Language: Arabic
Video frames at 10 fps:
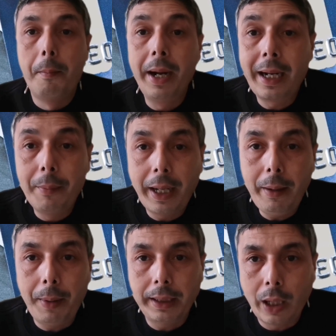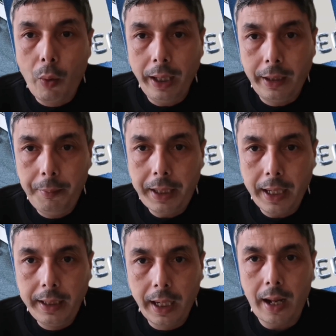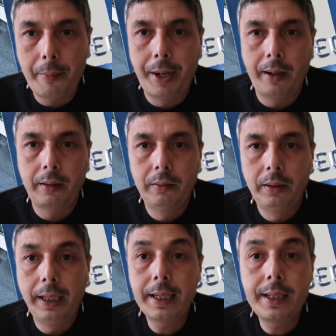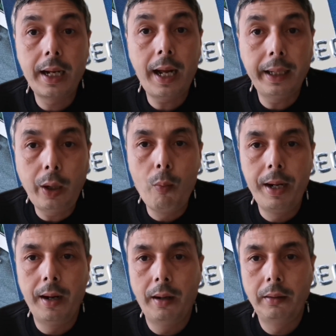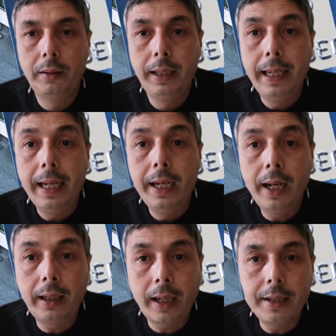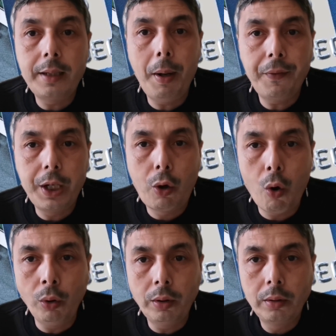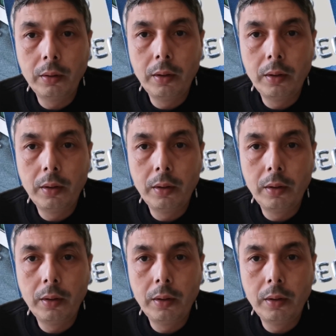بنك المغرب عطى واحد الامكانيه للابناك اللي خصنا نحضيو منها الا كنت غنسمح بشي كون